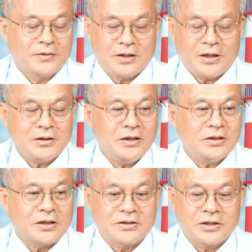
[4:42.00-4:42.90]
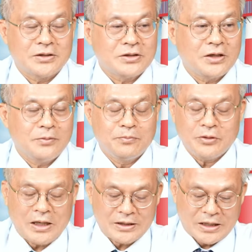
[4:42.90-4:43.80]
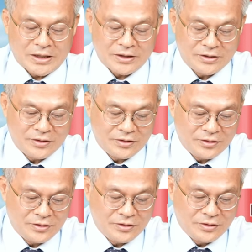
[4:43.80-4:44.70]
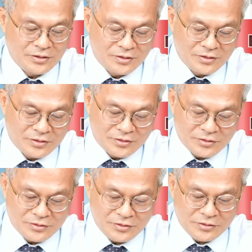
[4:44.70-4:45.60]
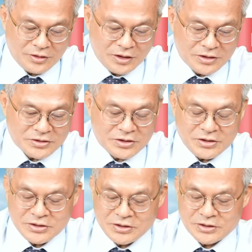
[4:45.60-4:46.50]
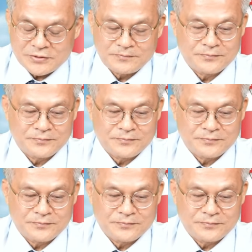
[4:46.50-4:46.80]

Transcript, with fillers: 它低档承接不拉抬。六二七四，